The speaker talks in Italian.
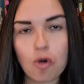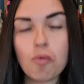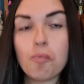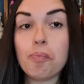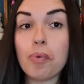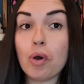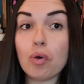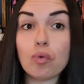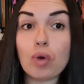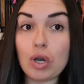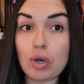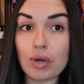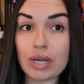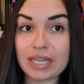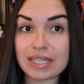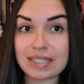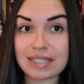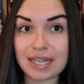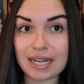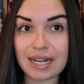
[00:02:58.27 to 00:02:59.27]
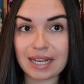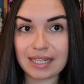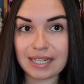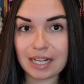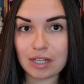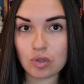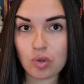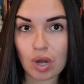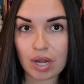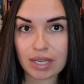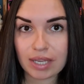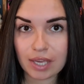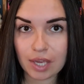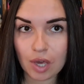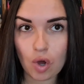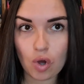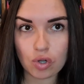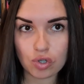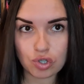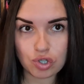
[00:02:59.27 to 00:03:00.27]
Un po' quello che sta accadendo
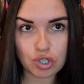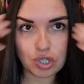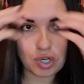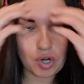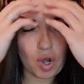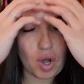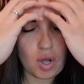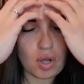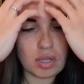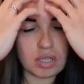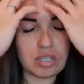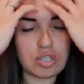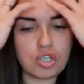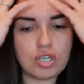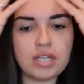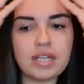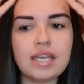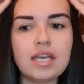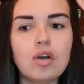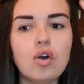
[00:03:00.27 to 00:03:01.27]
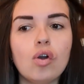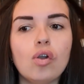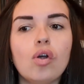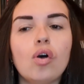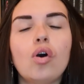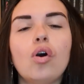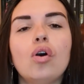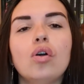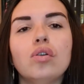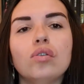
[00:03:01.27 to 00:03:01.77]
anche oggi, no? Ci dicono